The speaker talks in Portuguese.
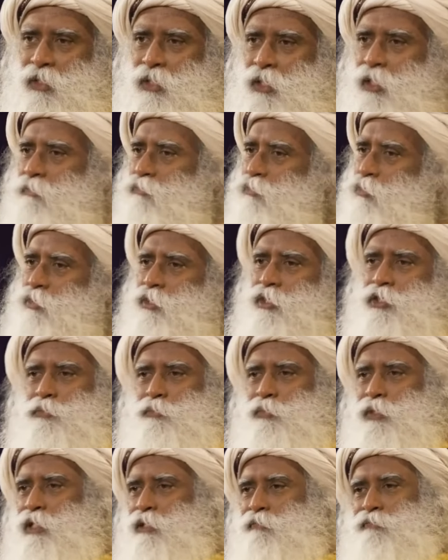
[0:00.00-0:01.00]
Se não
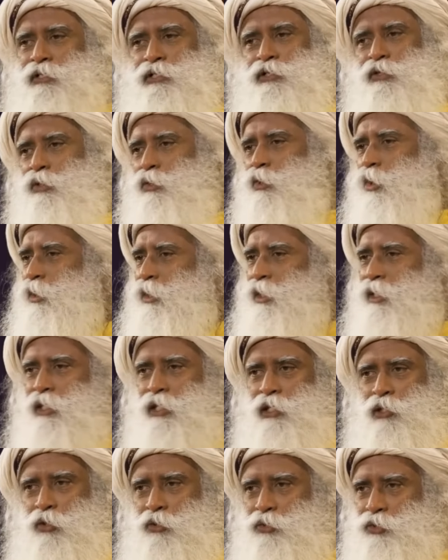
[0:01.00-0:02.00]
acreditar, não estará mais
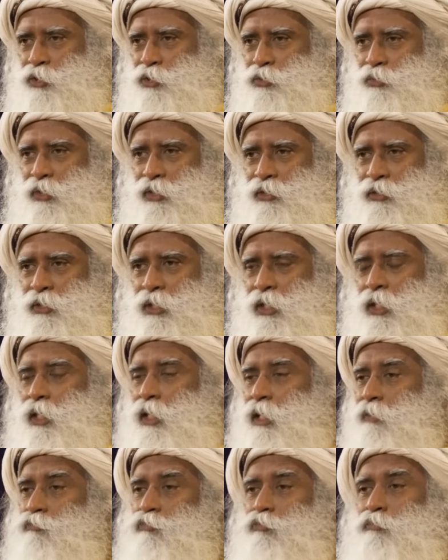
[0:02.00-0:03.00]
perto disso.
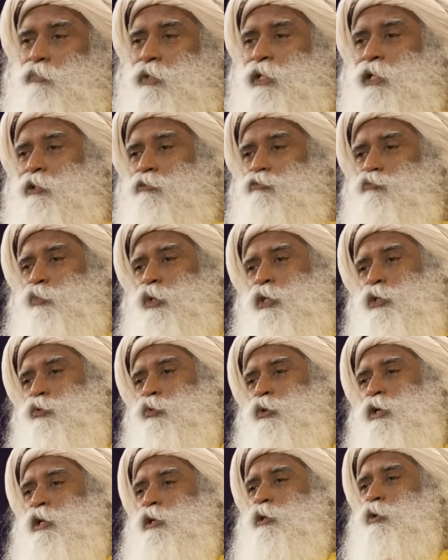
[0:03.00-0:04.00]
Se você acreditar em
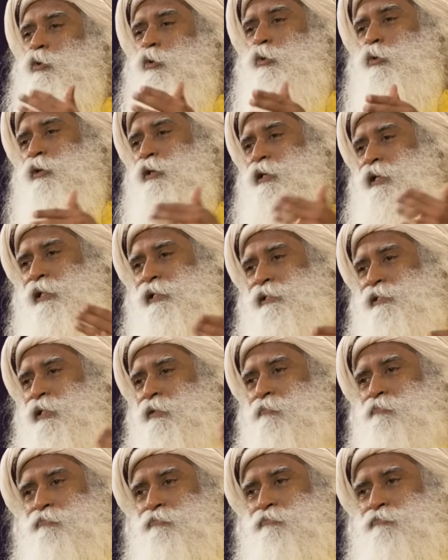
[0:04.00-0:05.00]
mim, pode ir e
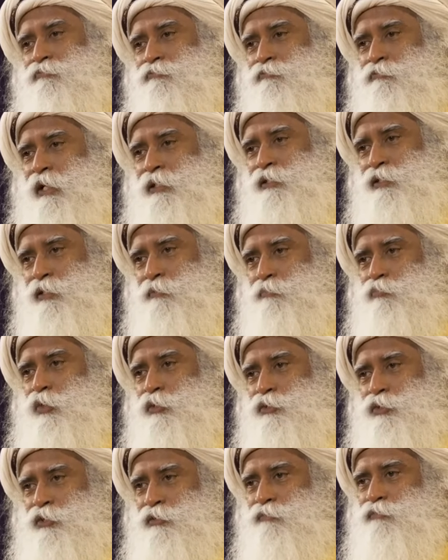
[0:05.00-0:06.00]
contar alguma história
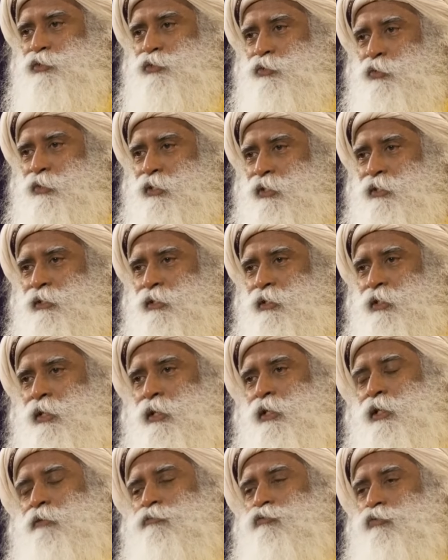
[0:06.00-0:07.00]
fantasiosa e
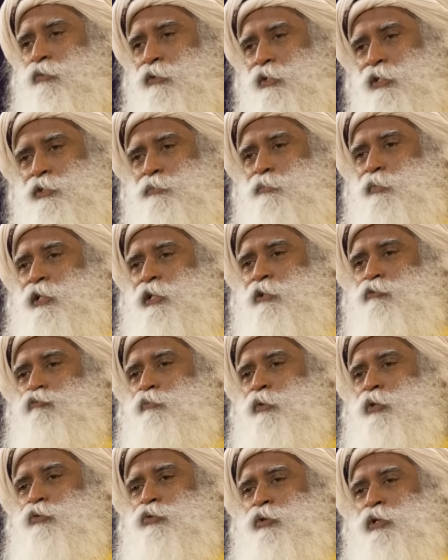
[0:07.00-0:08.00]
positiva. Se
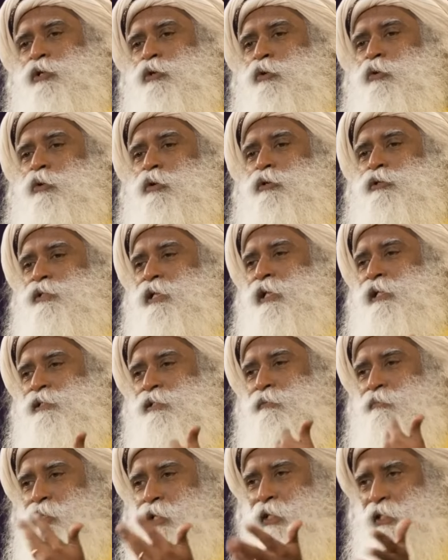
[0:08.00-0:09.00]
você não acreditar em
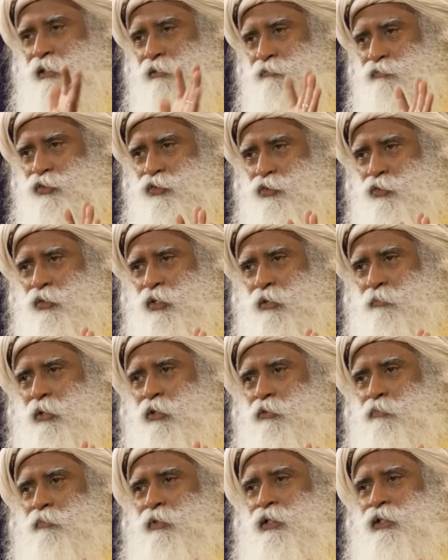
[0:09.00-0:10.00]
mim, pode ir e contar
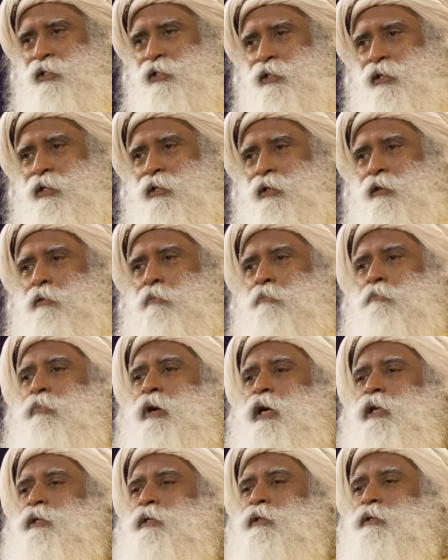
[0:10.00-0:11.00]
alguma história
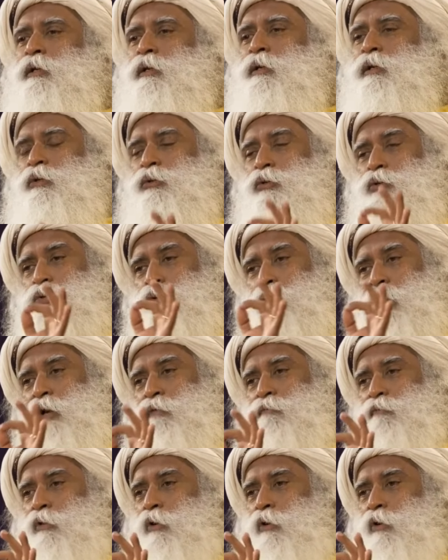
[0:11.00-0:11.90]
negativa a meu respeito.